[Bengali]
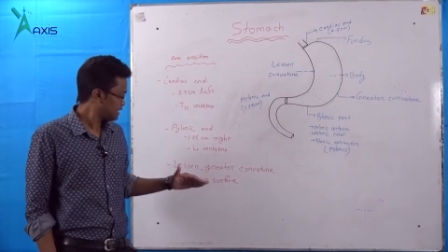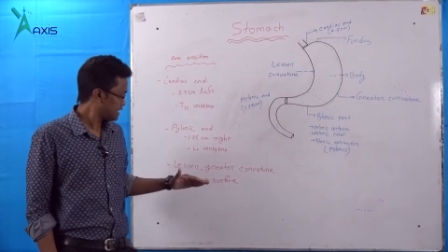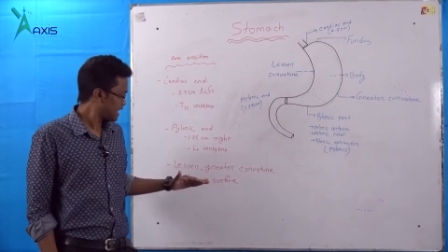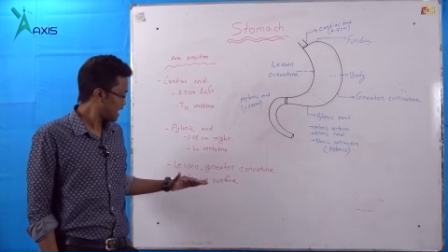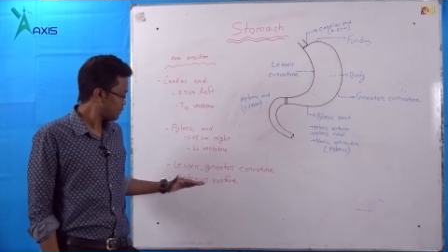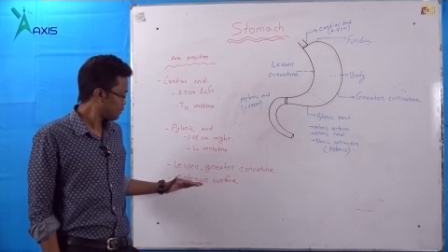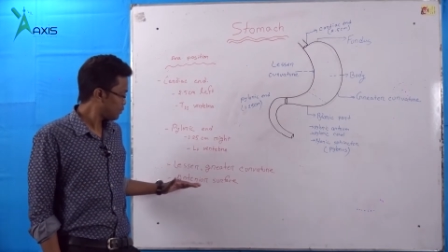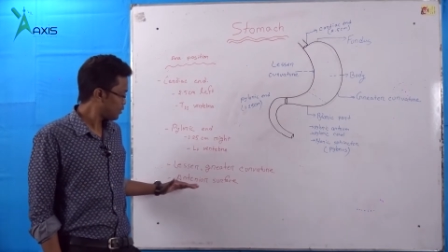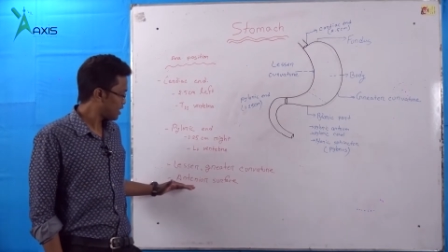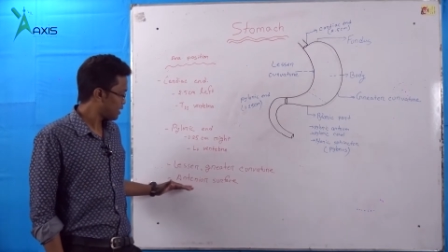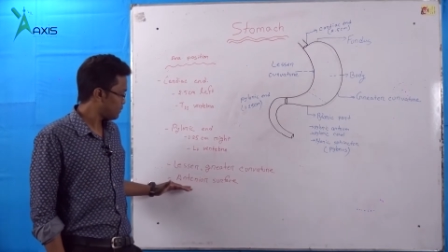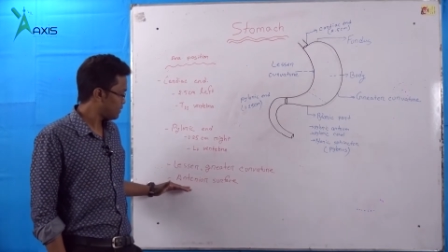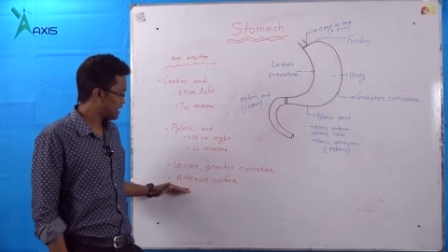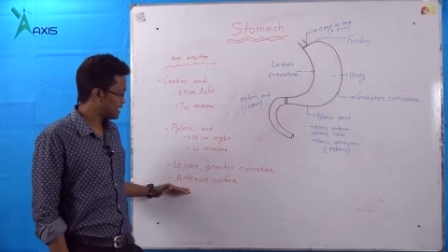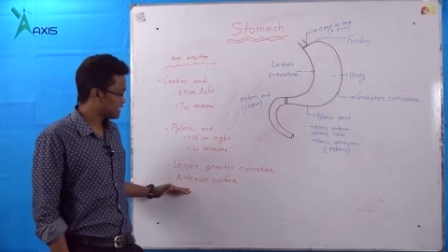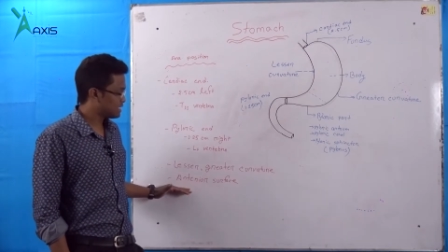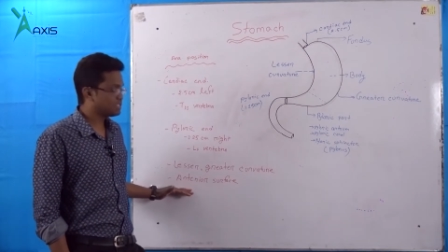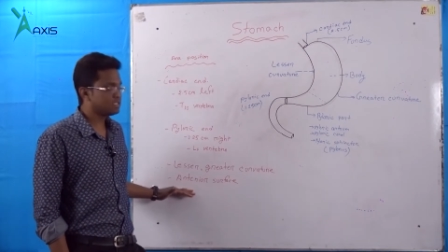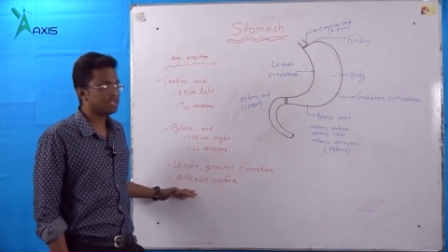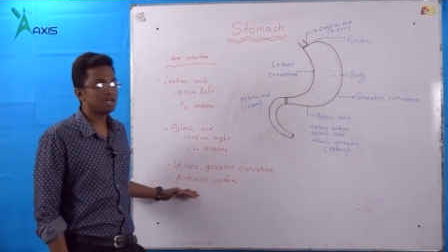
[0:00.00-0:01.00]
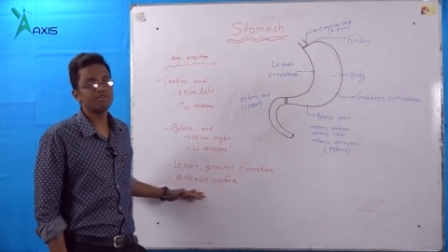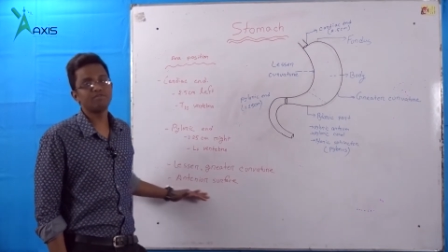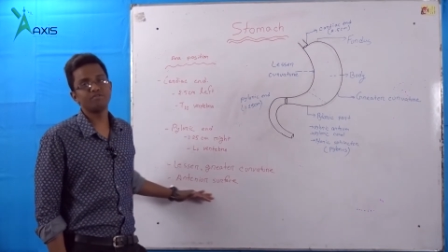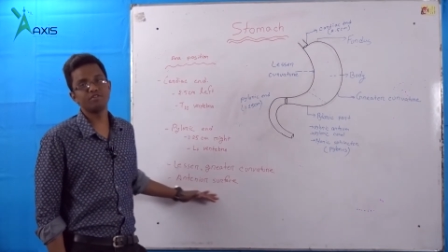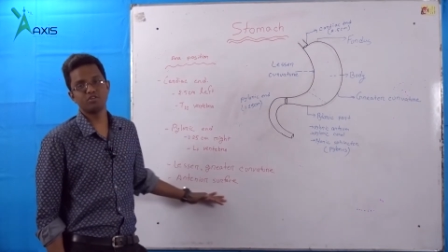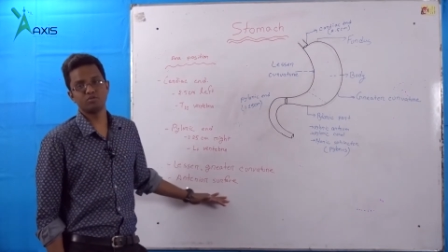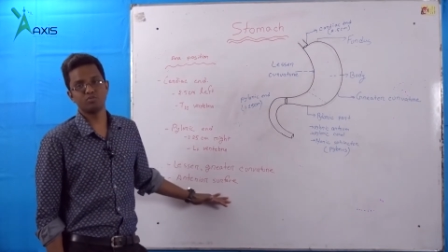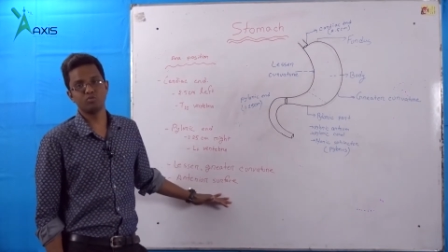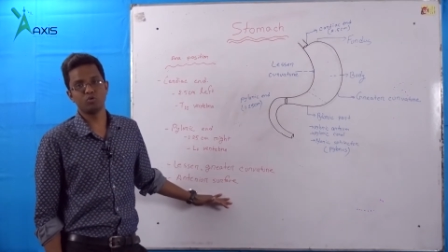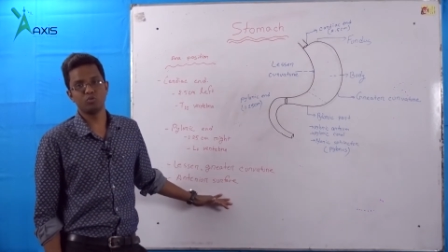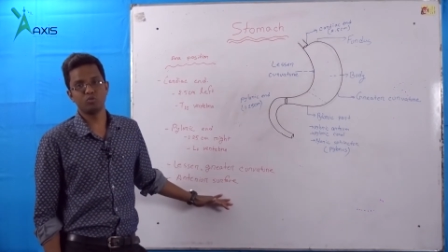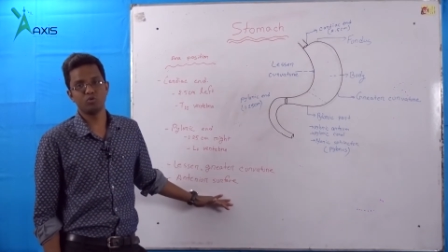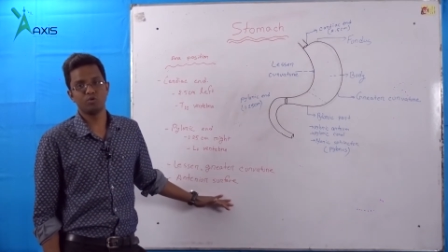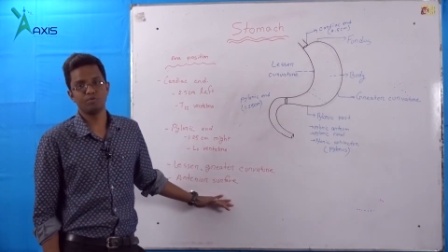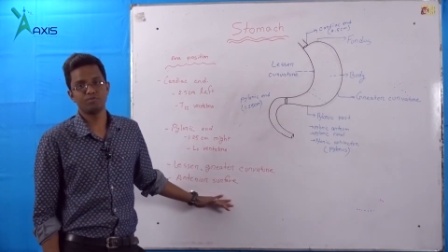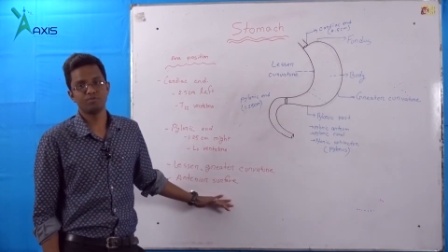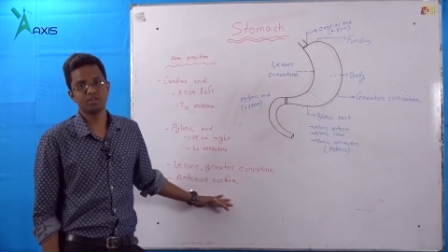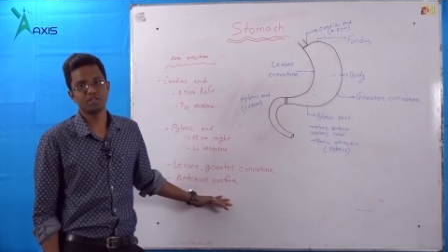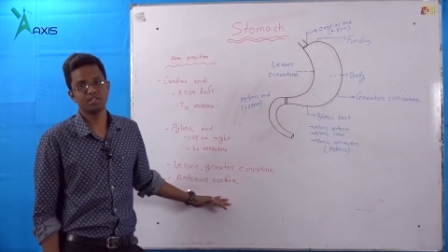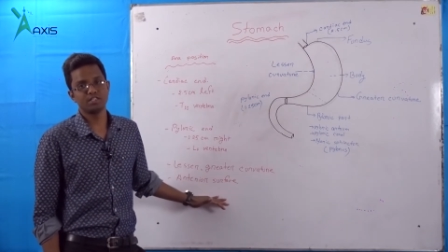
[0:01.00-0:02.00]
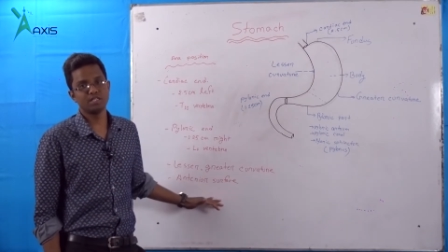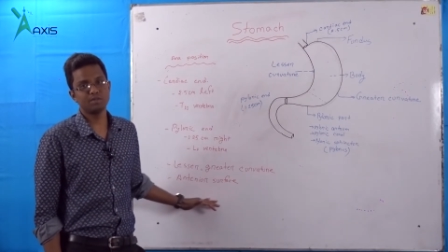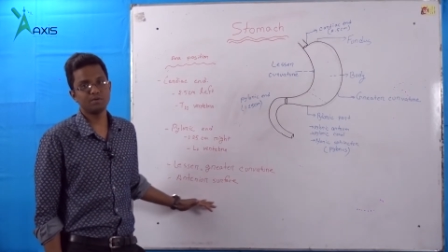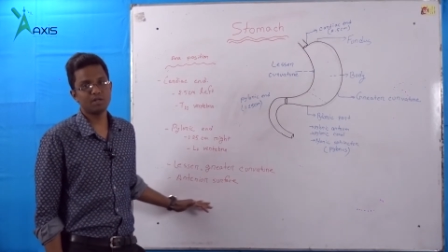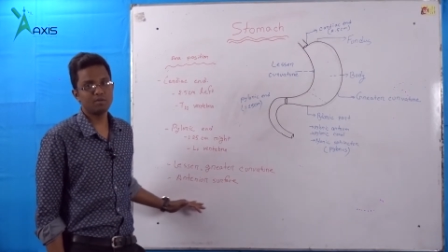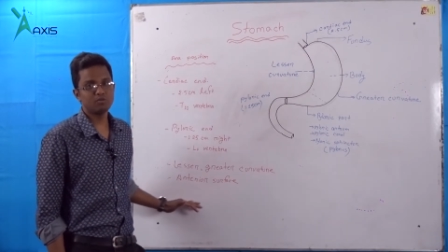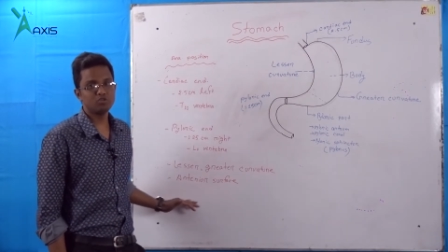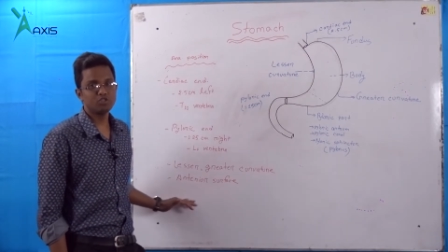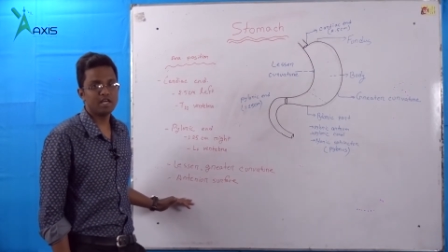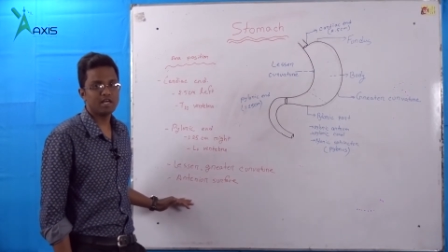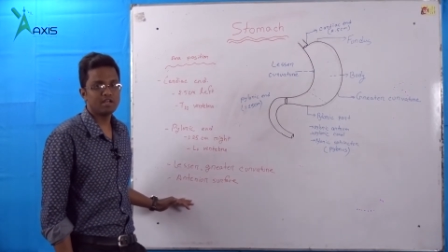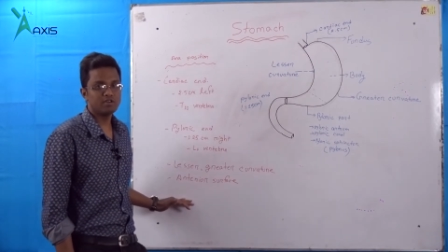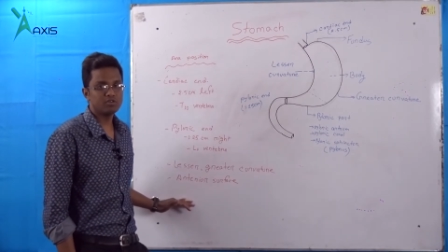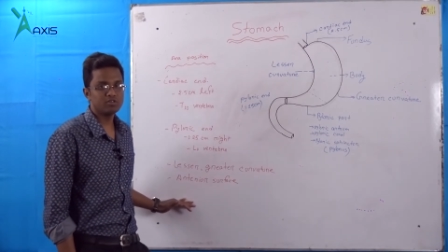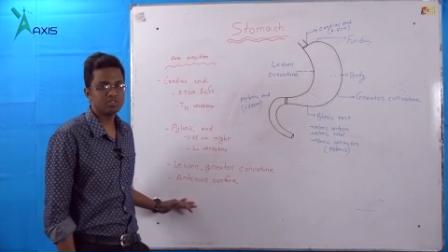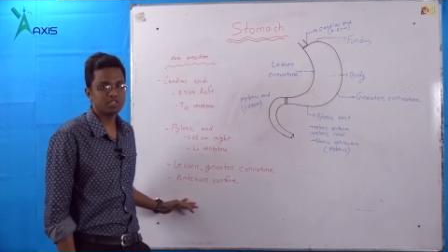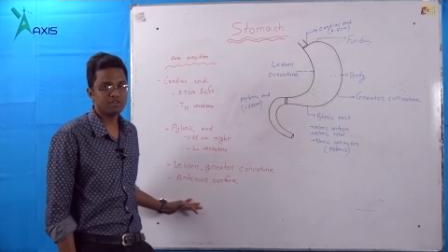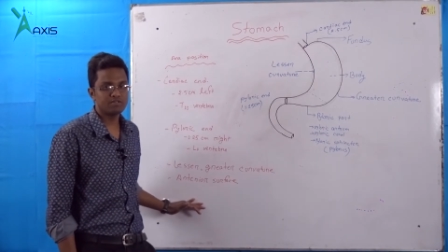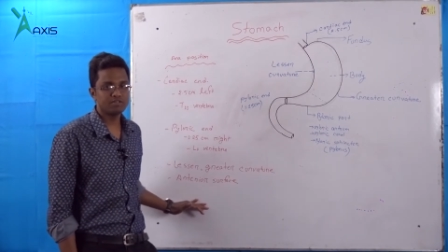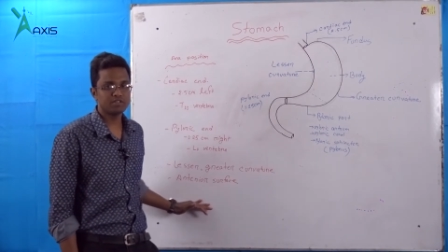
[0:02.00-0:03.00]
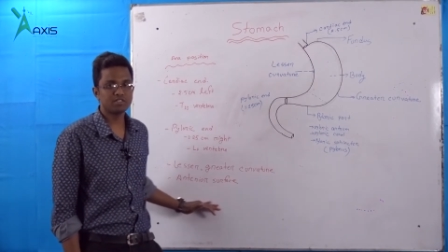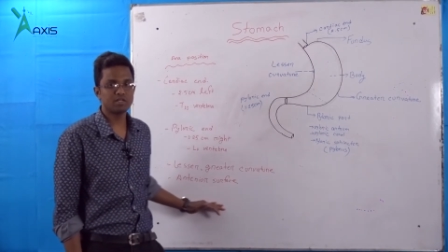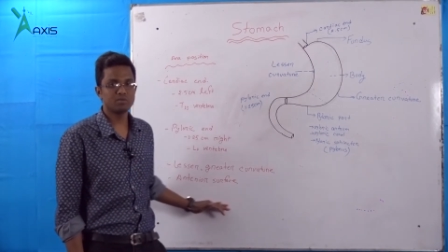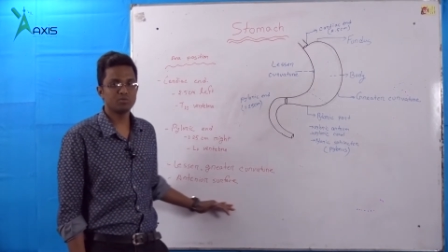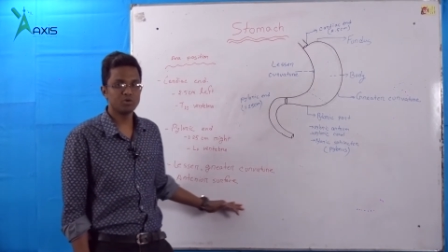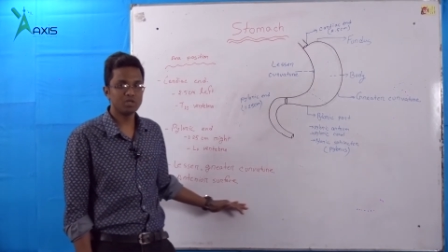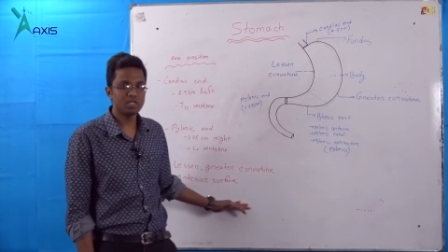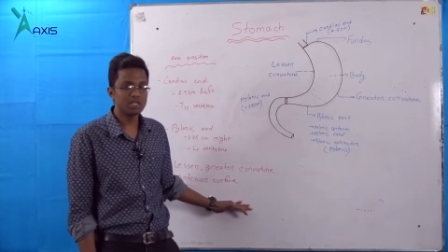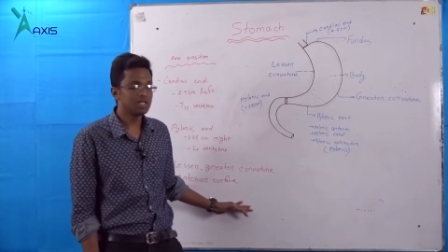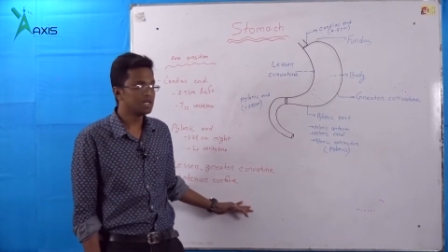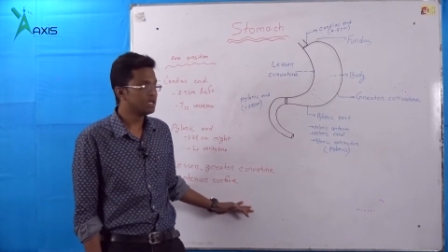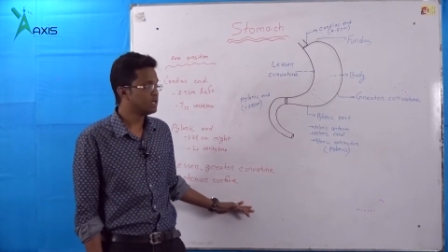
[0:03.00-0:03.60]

তারপর আমি একটা সারফেস বলবো যেমন আমি যদি অ্যান্ট্রো সারফেসটা বলি